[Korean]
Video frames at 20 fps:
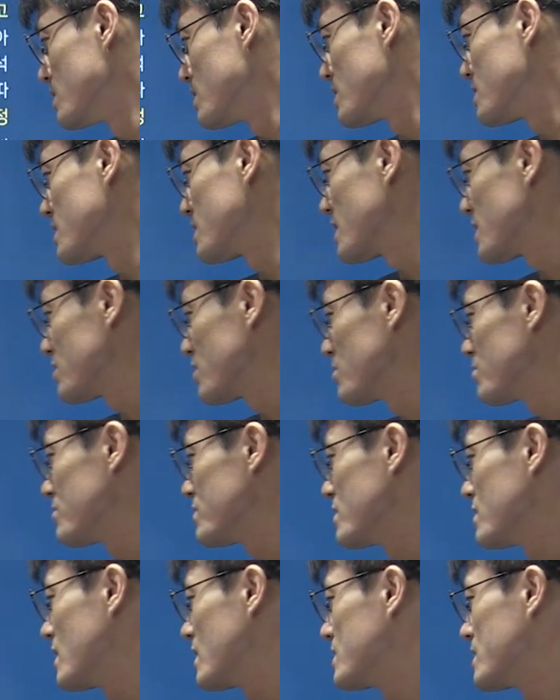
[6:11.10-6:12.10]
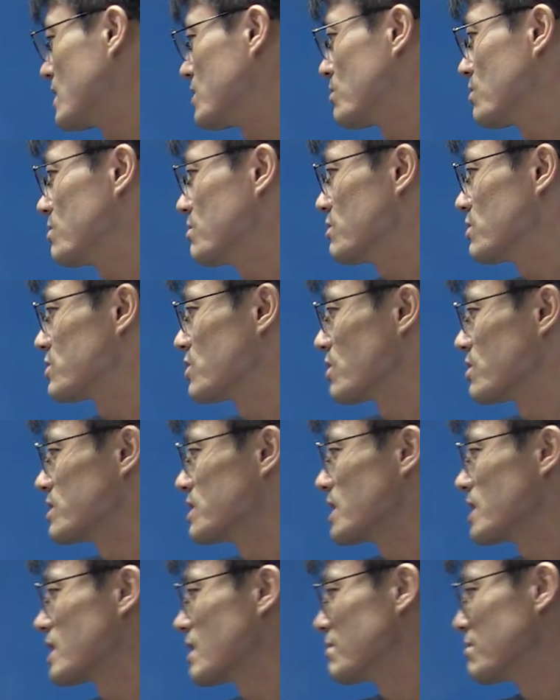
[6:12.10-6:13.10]
자, 징계 처분에 의하지 않으면 뭐
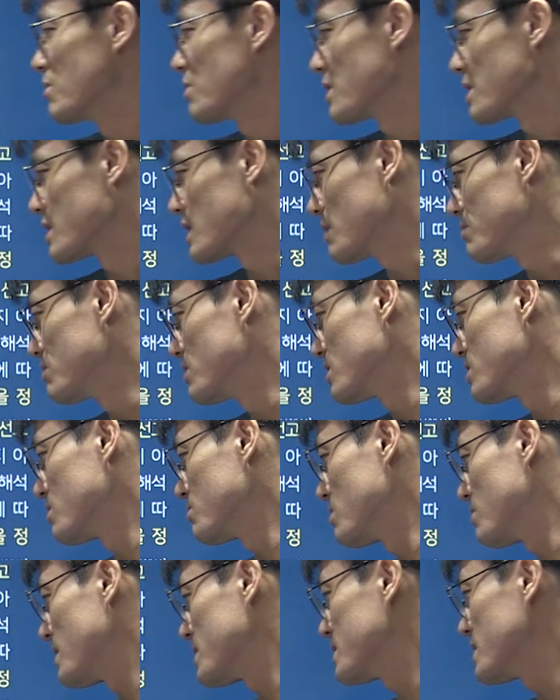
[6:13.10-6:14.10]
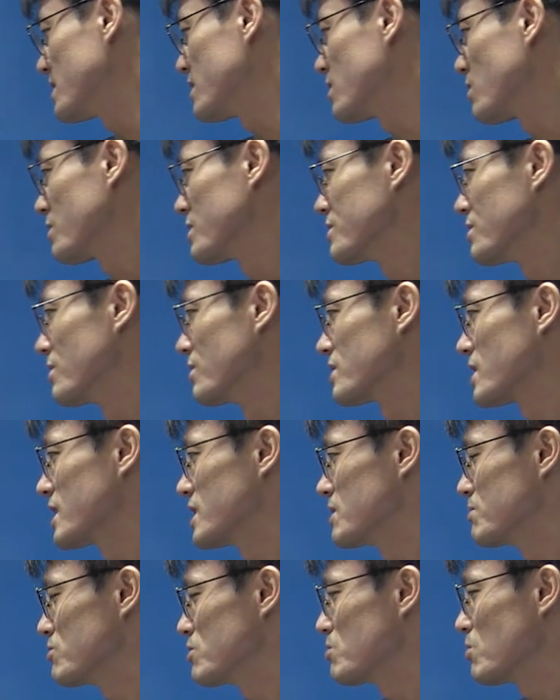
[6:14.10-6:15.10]
정직, 감봉, 기타 불련 처분을 받지 않는다고 했어요. 이게
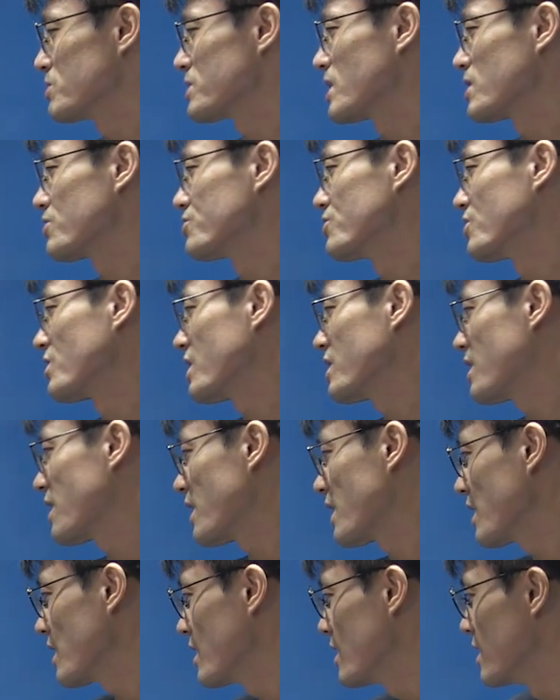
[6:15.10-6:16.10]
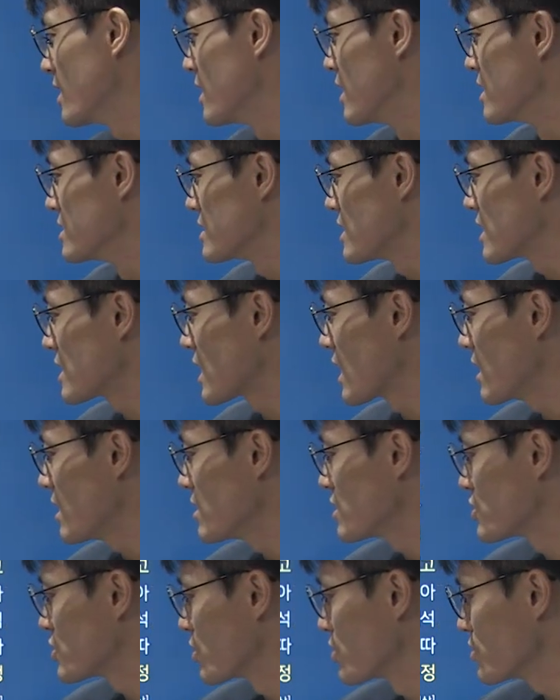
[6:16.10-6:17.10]
신분 보장 규정인데 자
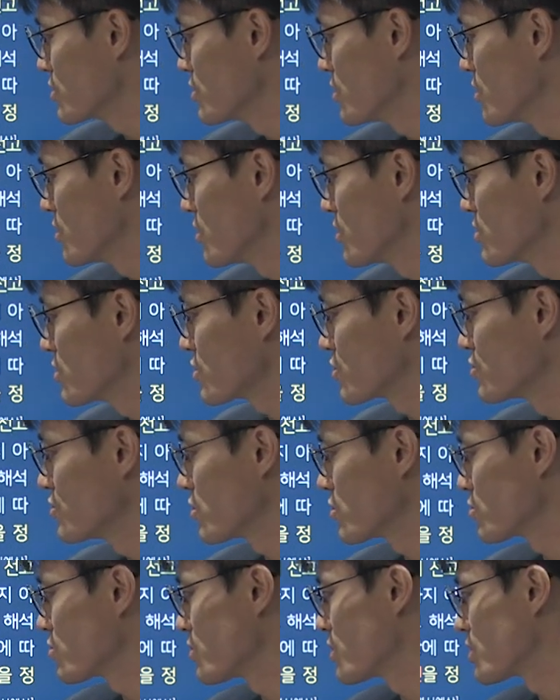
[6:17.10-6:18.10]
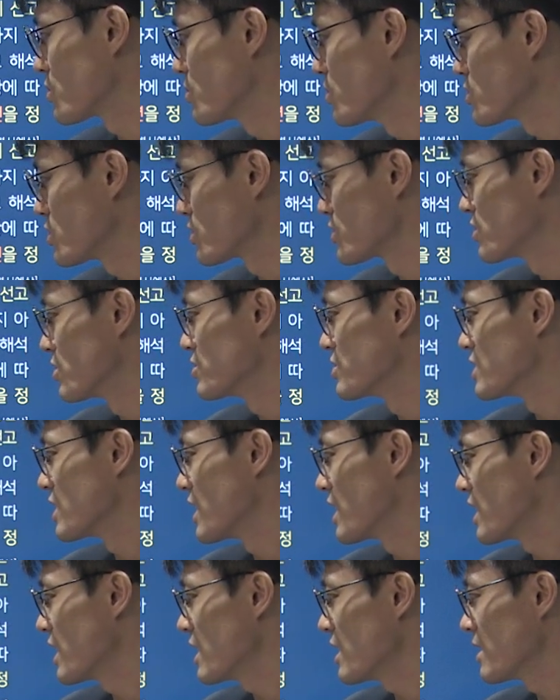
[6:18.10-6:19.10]
이렇게 정년 규정도 있고
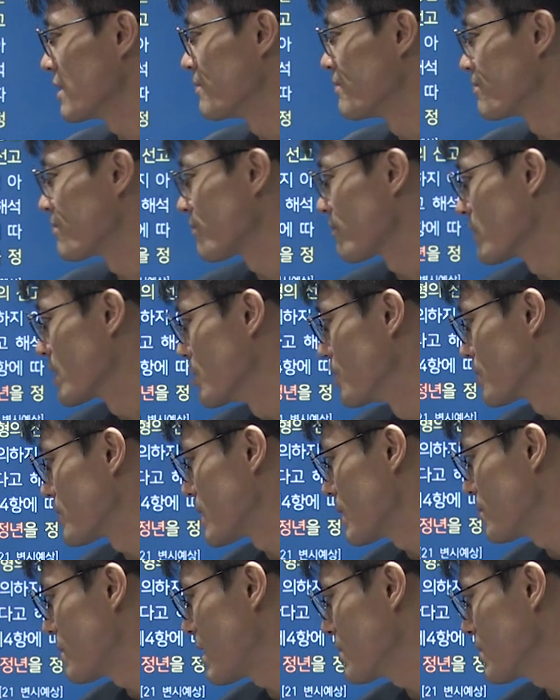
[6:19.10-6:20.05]
정년제 이렇게